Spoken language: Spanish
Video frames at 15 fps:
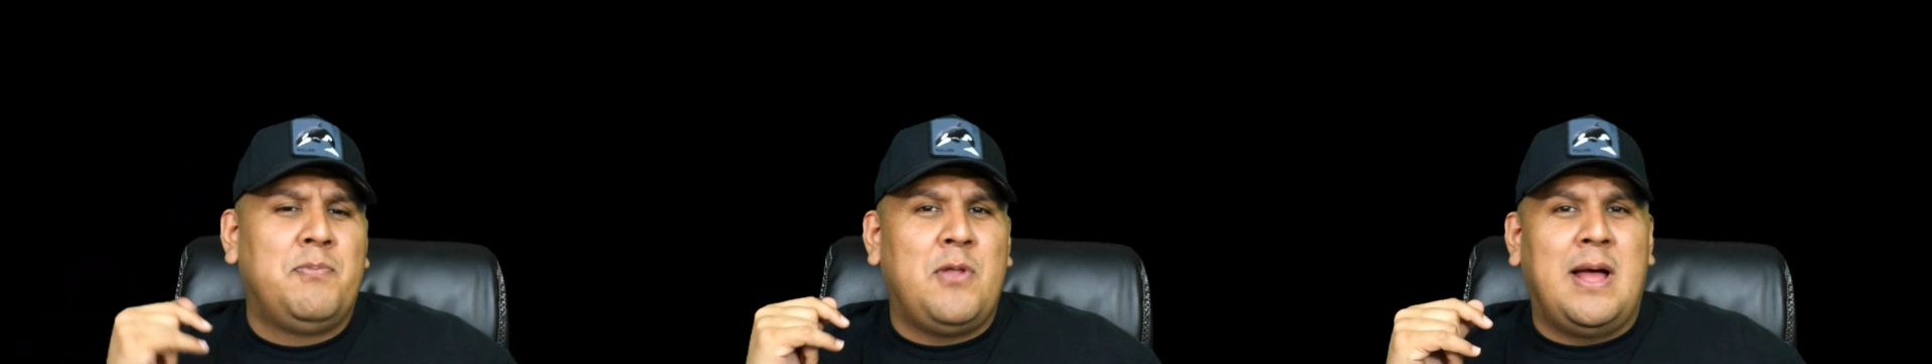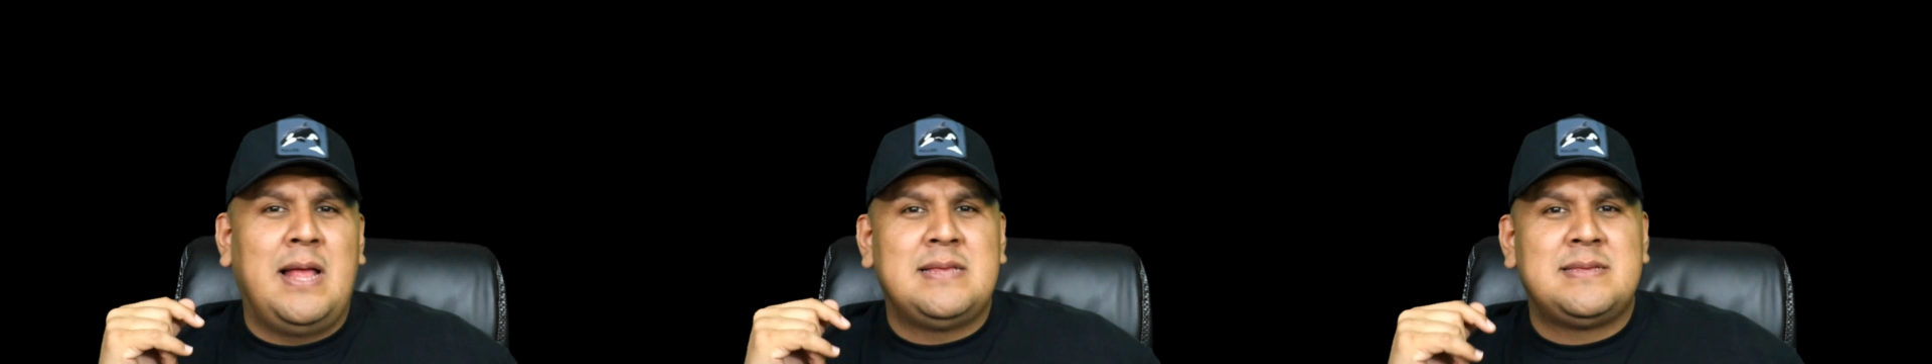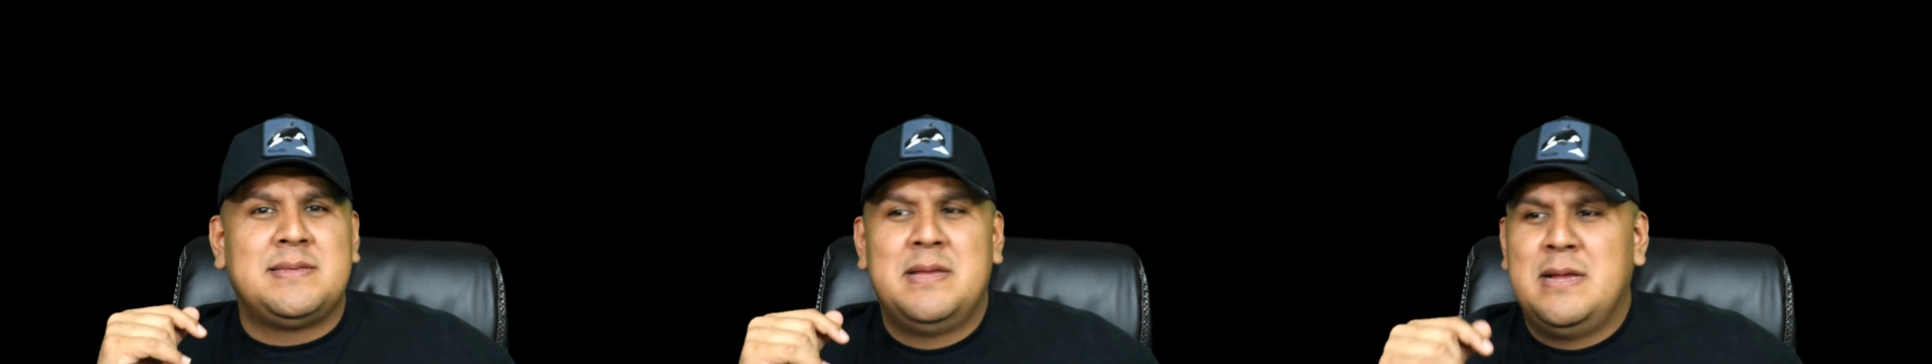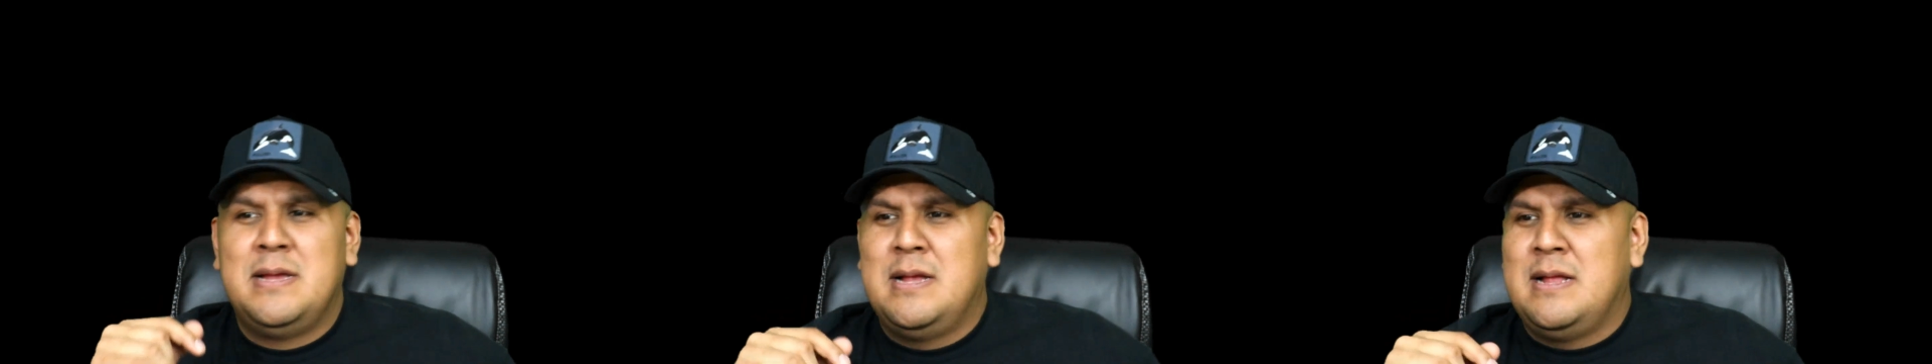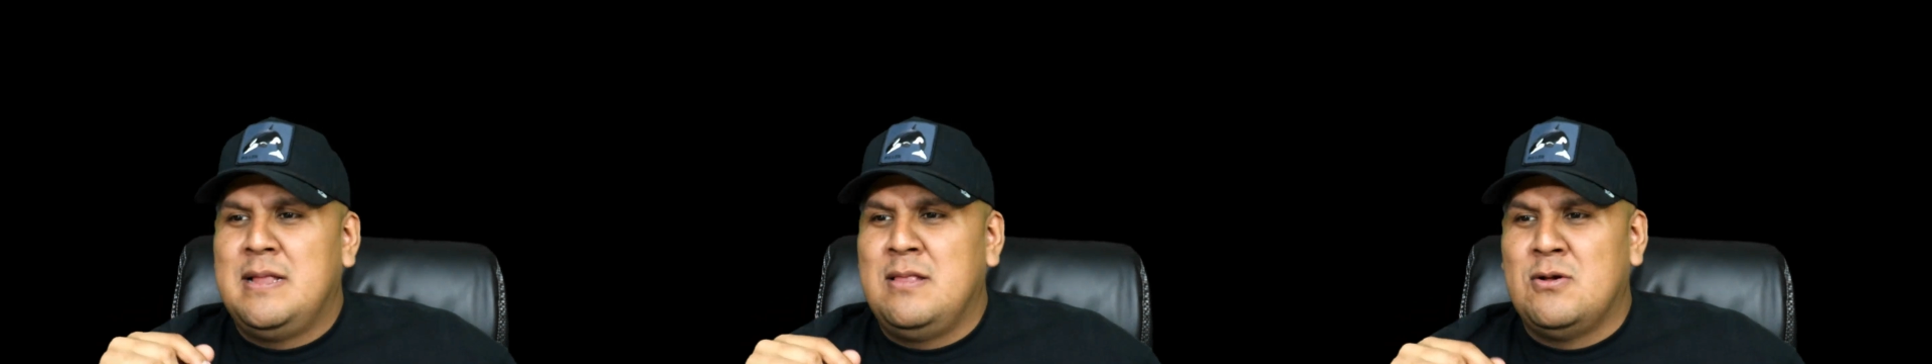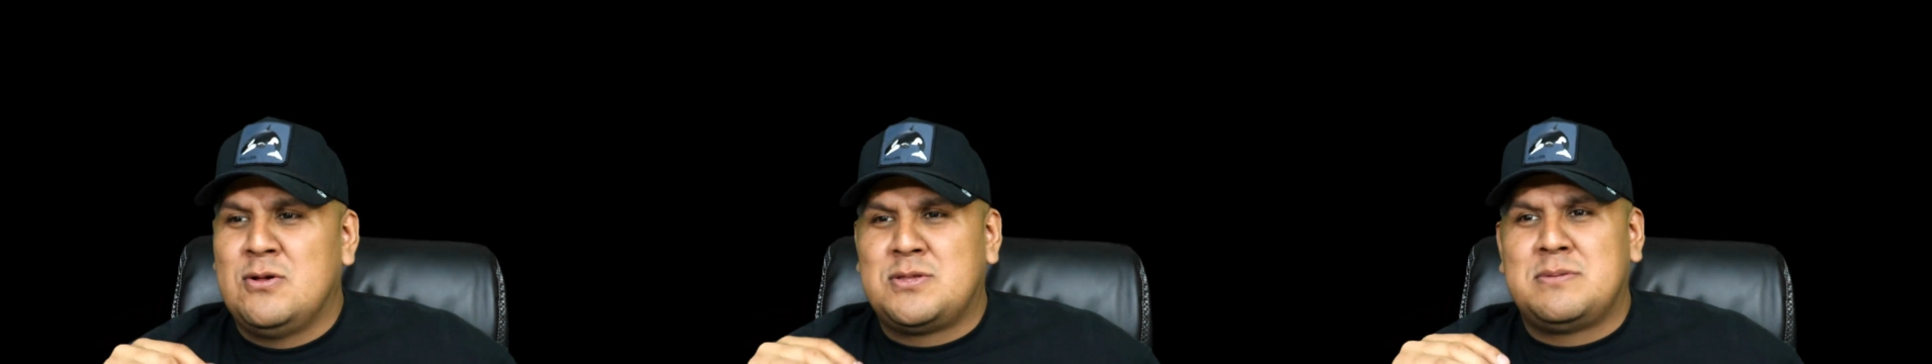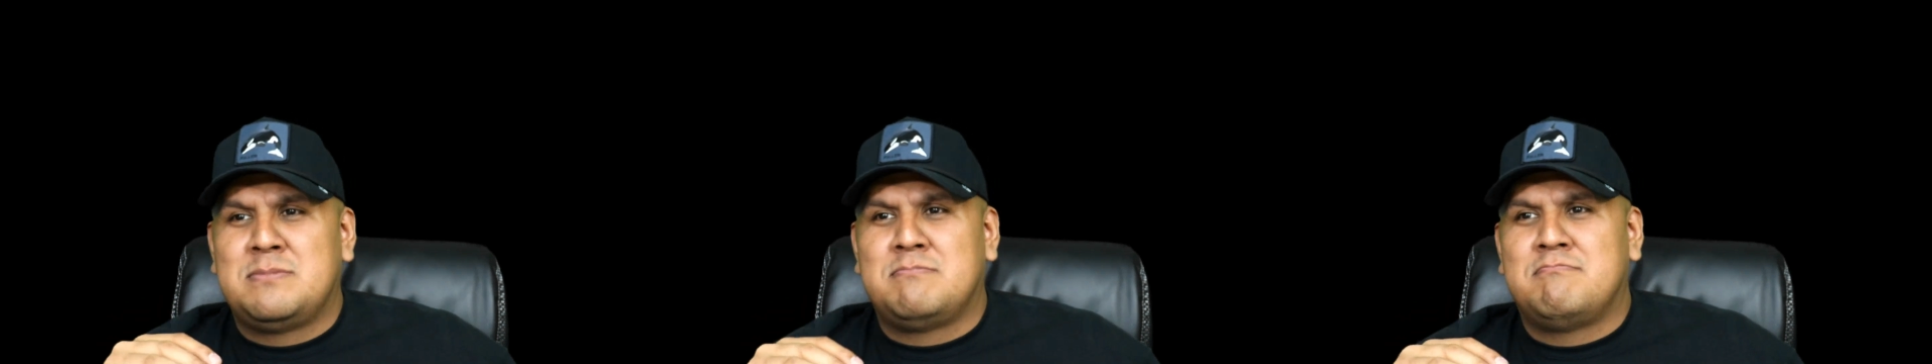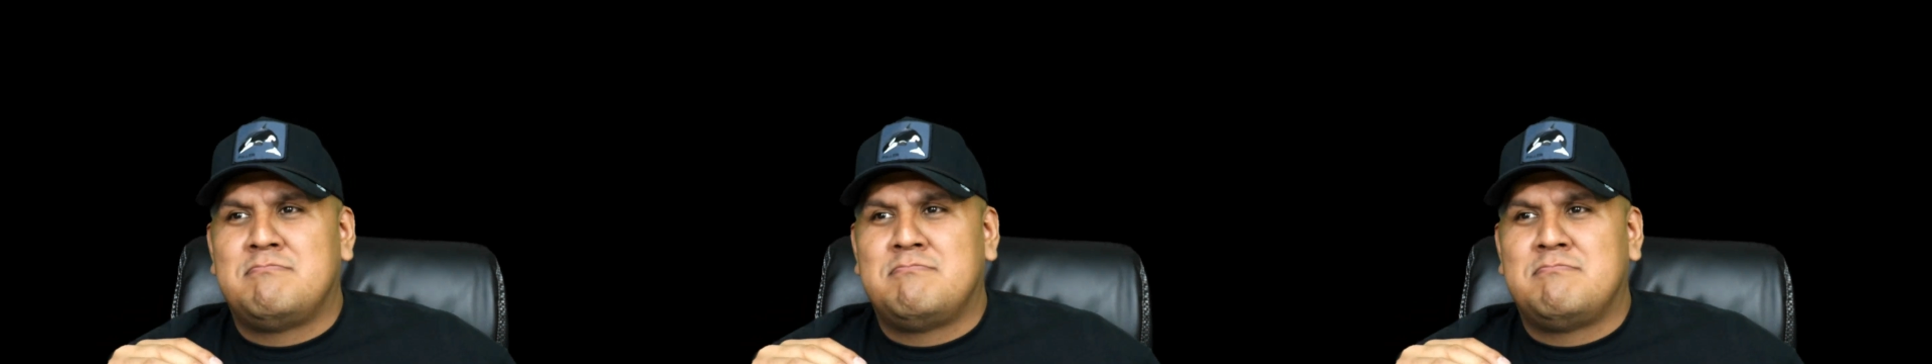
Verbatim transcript: todas los